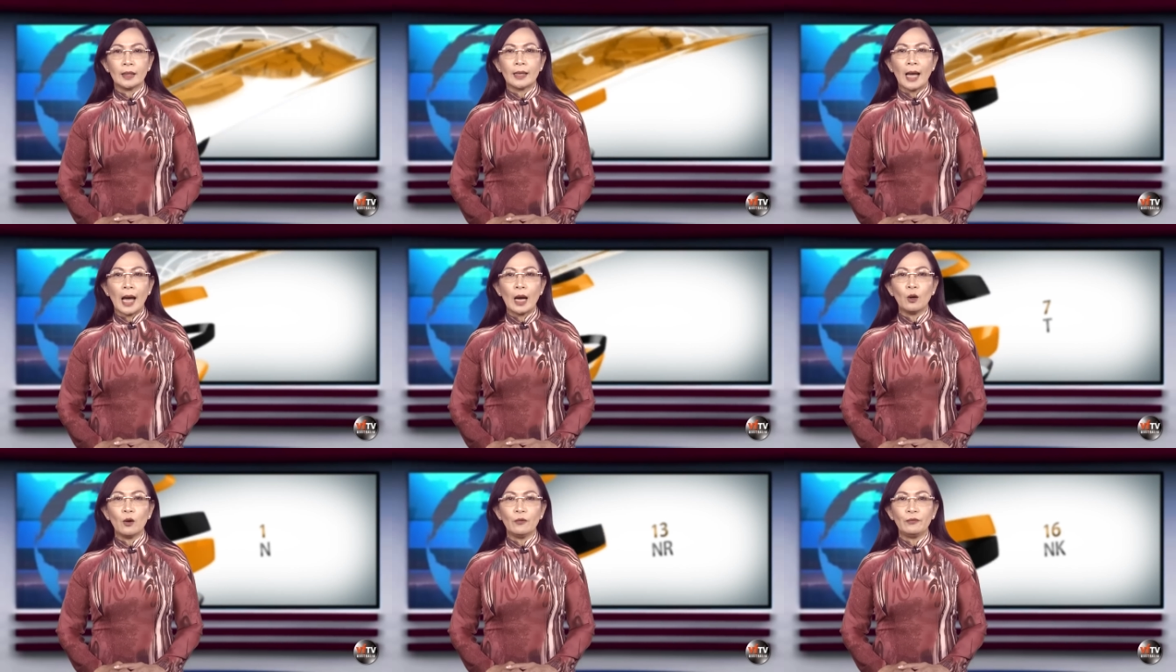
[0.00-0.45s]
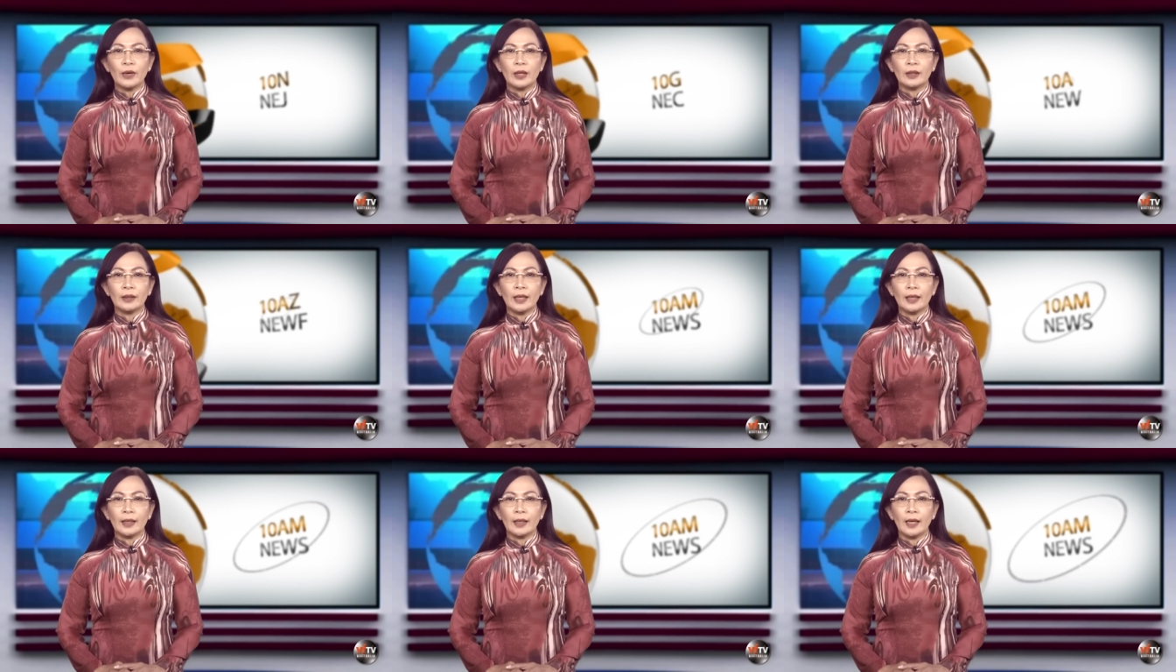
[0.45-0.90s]
đã góp
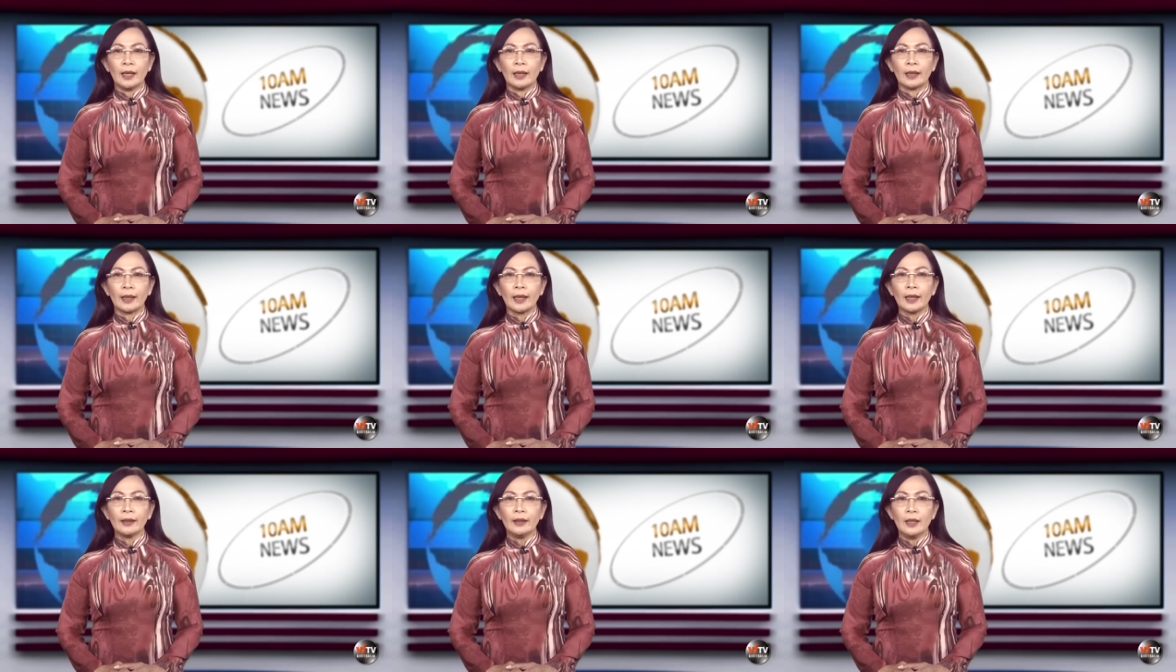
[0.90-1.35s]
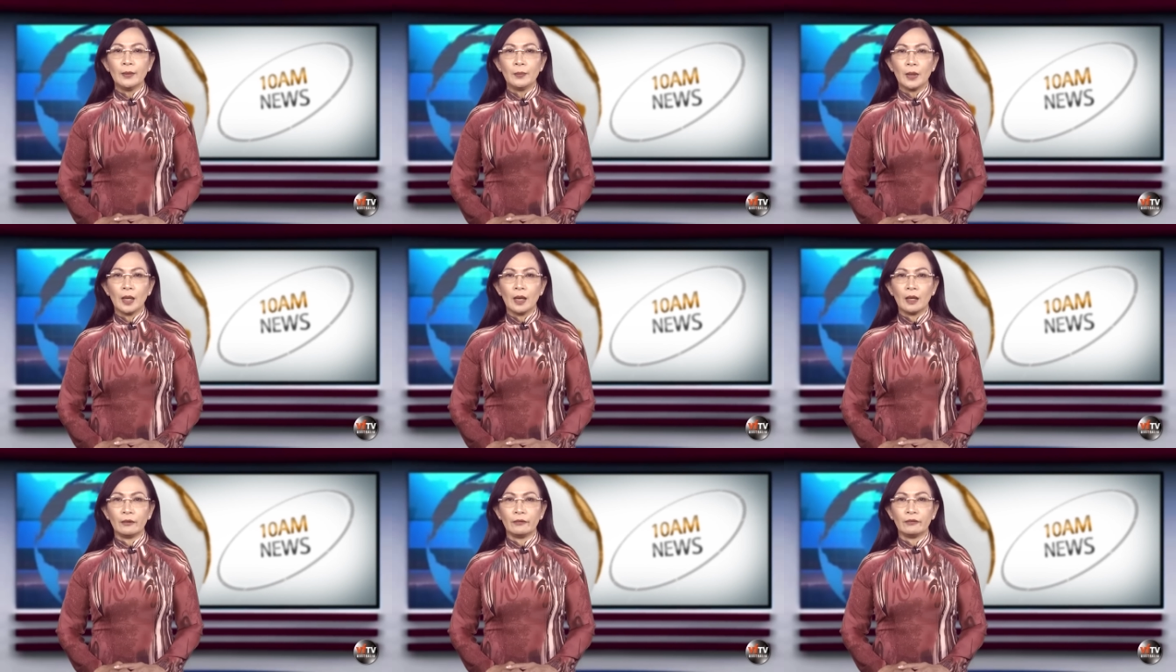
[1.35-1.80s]
phần định hình cách tiếp
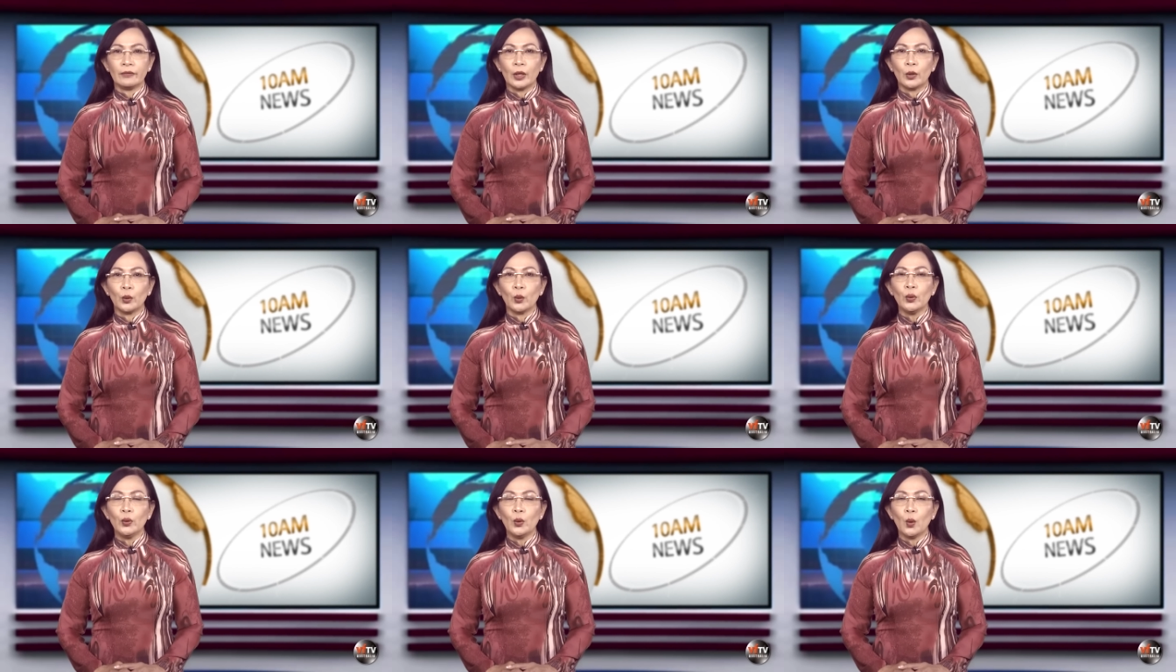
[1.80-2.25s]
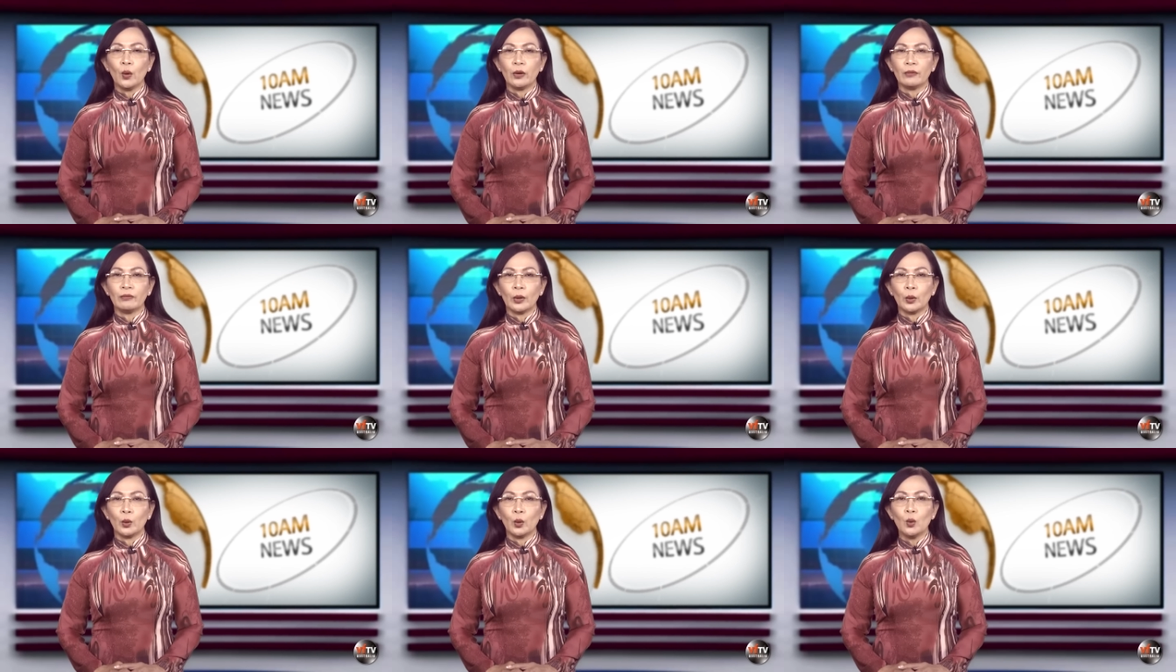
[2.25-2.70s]
cận về đối
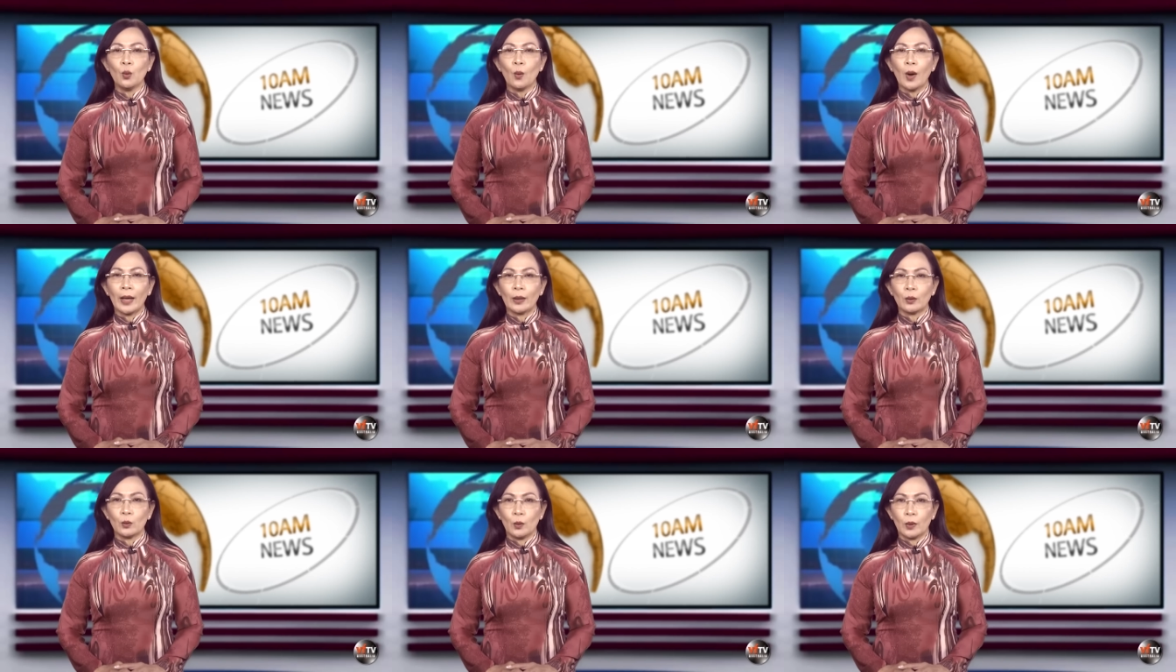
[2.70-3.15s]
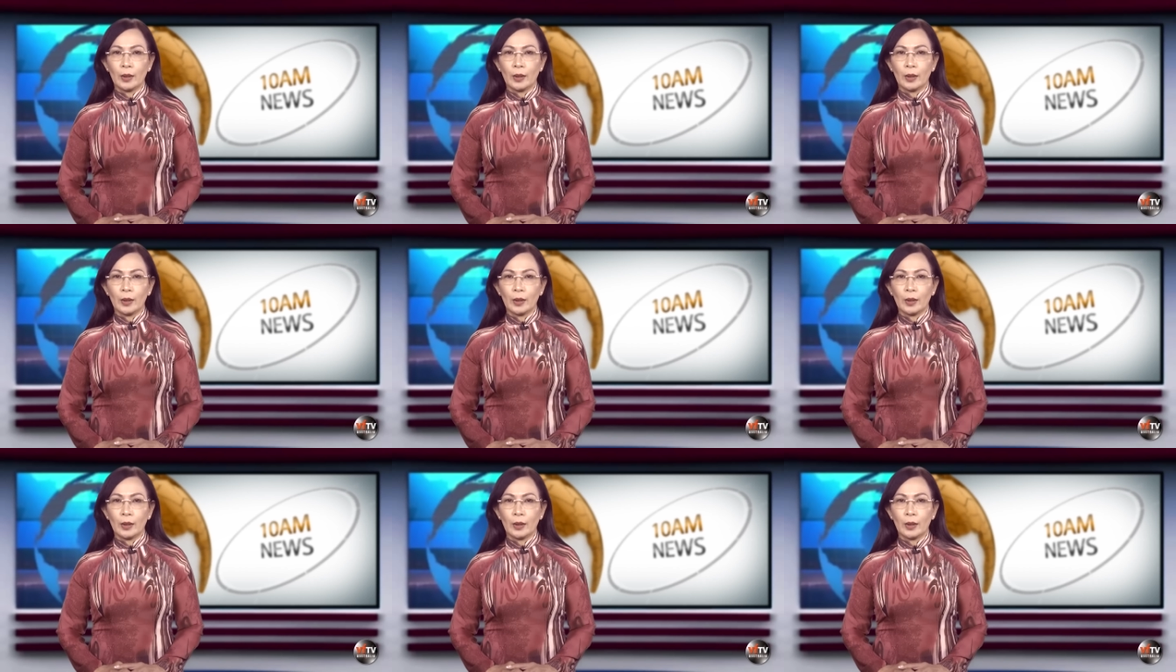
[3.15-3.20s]
nội và đối ngoại